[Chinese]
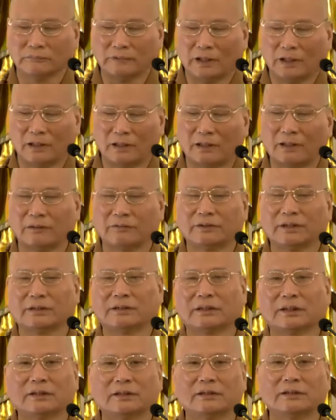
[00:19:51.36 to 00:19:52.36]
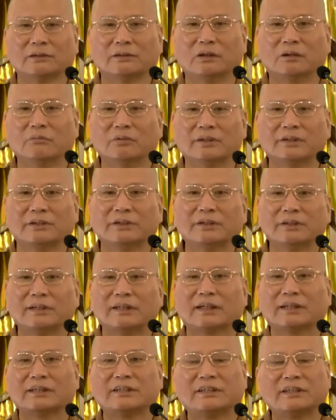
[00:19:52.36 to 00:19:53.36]
啊，好像这个我们熏
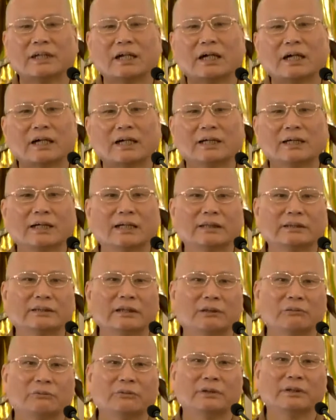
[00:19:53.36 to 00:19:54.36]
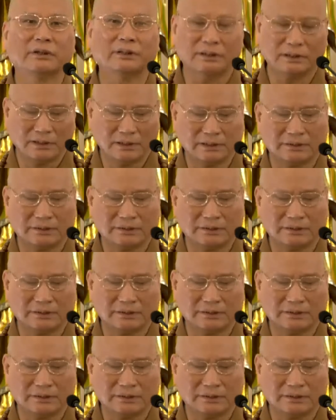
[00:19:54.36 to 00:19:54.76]
那个香啊，香味呢？